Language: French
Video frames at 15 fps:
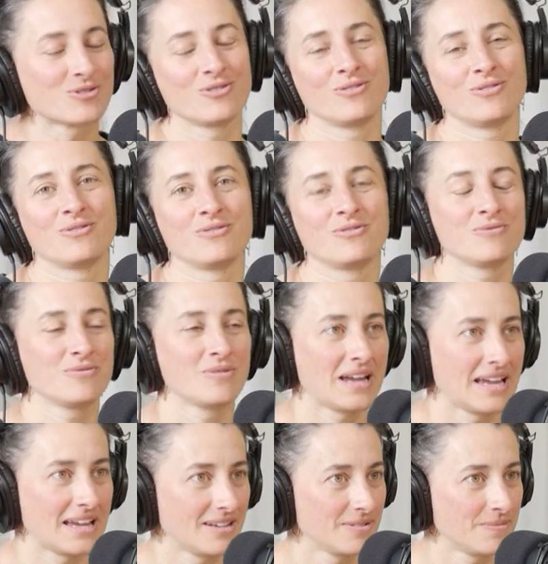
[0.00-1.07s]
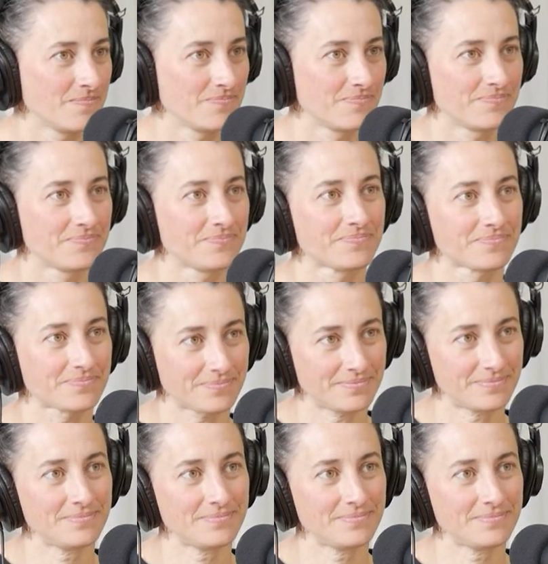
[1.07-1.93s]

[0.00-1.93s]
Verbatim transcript: Mais ça a été euh, nommé